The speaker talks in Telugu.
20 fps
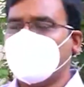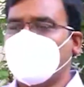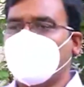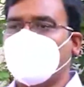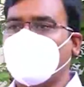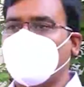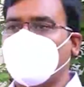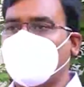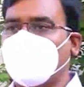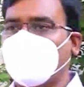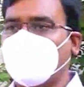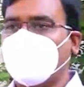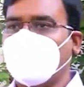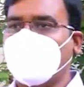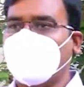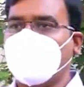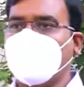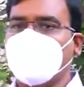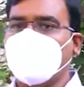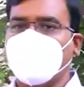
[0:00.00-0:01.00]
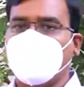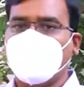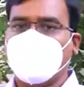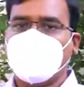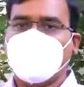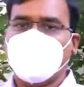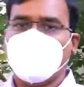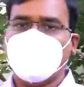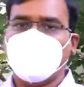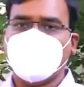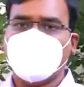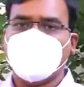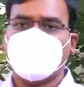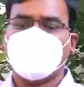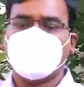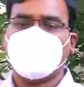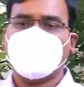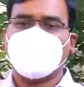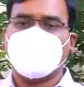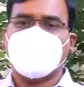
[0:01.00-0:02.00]
సోక్కుండా ఉండడానికి వాళ్ళు కంటైన్
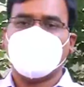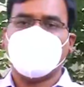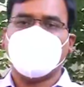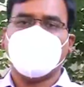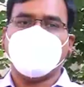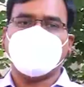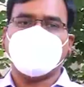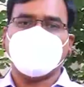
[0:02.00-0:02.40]
అవుతున్నారా